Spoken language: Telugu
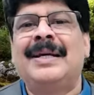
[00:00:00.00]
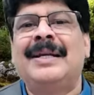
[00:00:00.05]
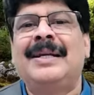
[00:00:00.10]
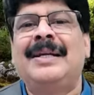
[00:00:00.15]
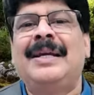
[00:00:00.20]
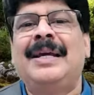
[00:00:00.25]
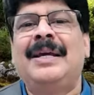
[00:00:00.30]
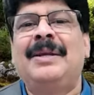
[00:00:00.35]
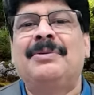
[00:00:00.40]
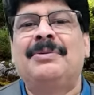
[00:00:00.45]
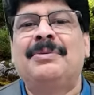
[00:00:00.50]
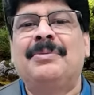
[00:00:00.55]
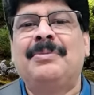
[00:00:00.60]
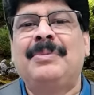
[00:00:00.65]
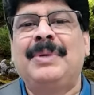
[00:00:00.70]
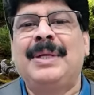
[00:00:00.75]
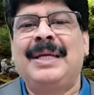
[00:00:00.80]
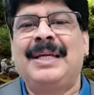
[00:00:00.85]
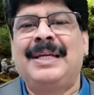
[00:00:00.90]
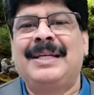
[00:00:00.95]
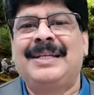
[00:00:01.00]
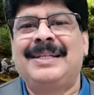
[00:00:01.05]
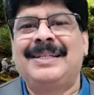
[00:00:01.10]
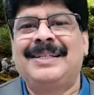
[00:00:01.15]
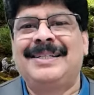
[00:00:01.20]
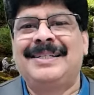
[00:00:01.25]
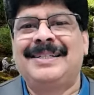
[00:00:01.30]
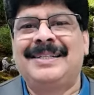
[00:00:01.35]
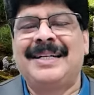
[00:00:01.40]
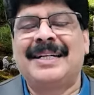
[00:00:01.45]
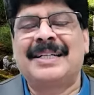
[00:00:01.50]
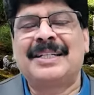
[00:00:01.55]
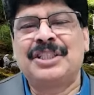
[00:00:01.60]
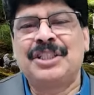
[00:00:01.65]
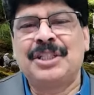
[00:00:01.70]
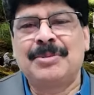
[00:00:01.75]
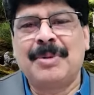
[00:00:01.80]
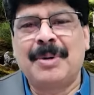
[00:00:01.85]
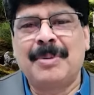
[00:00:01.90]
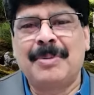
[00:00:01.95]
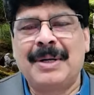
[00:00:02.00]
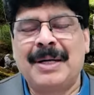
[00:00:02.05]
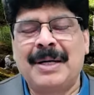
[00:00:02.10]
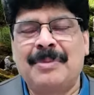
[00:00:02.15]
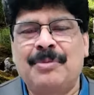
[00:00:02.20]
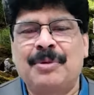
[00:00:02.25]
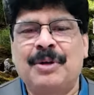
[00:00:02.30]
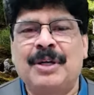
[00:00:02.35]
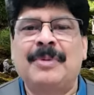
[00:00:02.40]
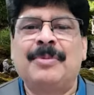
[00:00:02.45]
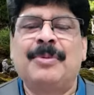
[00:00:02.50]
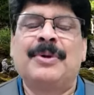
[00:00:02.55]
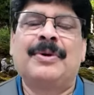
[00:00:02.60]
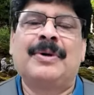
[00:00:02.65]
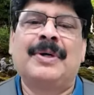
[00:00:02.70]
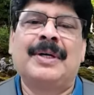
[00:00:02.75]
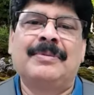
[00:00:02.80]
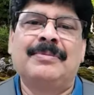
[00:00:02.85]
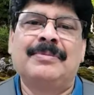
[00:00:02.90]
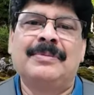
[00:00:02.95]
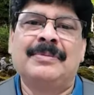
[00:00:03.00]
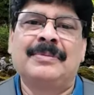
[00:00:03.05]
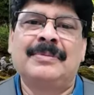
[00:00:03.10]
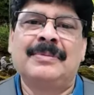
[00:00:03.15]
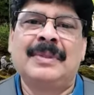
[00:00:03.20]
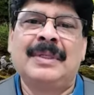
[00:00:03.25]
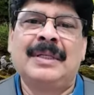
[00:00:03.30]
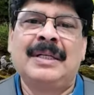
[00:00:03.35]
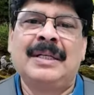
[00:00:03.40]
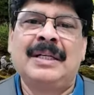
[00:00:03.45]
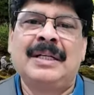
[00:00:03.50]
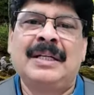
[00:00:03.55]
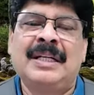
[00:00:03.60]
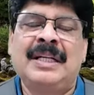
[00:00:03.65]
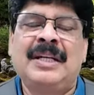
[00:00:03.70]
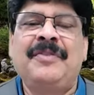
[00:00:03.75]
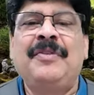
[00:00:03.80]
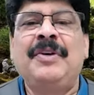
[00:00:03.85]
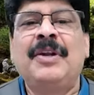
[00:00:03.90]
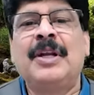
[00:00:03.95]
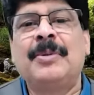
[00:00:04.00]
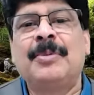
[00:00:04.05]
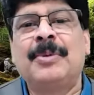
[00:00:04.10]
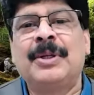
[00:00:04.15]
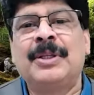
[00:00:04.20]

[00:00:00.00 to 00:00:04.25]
నేను మీ డాక్టర్ చిరుమామిళ్ళ మురళి మనోహర్ ఈ వీడియోలో మనం